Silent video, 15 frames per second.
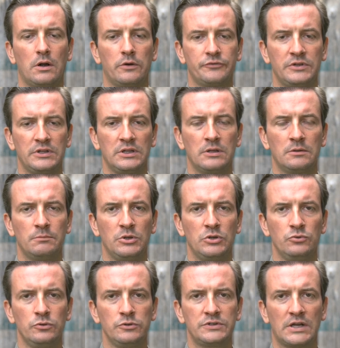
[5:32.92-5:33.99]
auf die
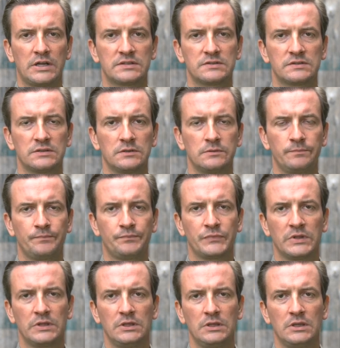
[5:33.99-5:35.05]
Menütaste
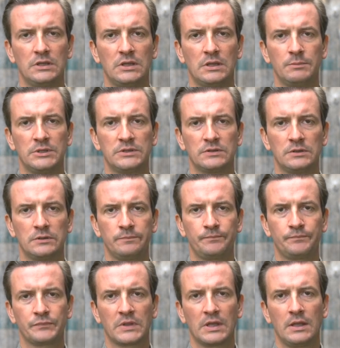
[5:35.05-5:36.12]
hier in der Mitte
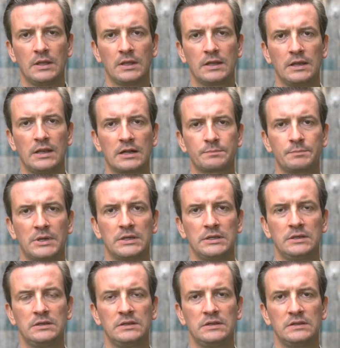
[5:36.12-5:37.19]
gelangt man
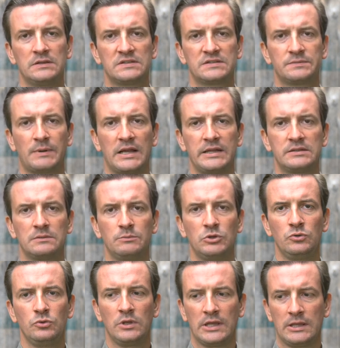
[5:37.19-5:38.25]
in die zweite
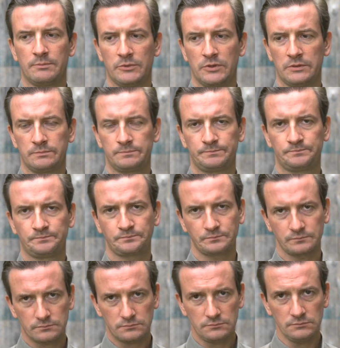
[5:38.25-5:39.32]
Menüebene.
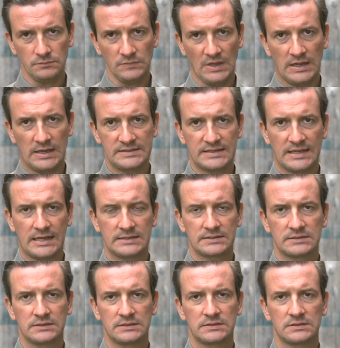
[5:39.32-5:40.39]
Als
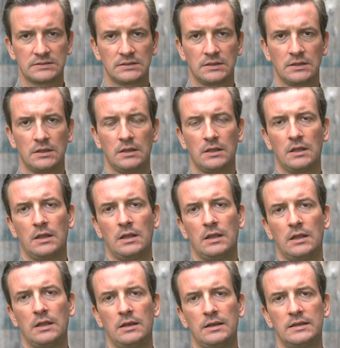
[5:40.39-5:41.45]
erstes
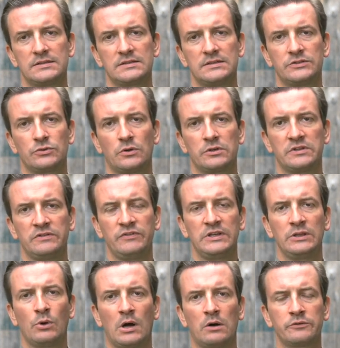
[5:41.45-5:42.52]
lässt sich dort die
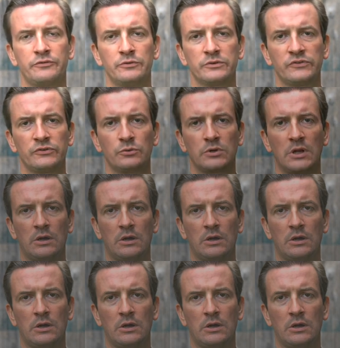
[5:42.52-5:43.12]
Video-Out-Funktion